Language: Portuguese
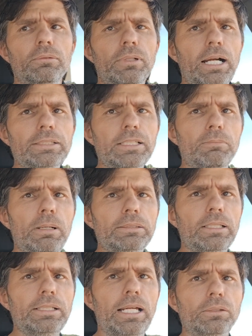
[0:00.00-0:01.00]
um casal
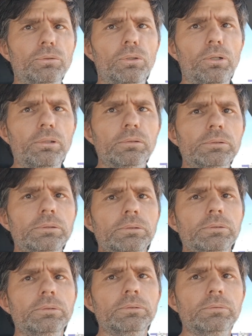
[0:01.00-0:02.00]
batalhador,
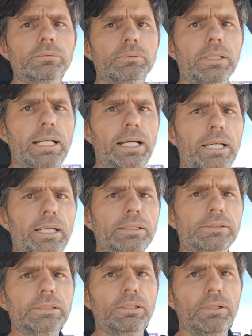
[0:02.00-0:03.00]
né?
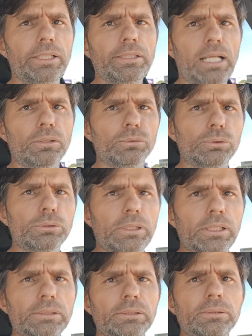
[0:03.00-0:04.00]
Eles estão aí na luta.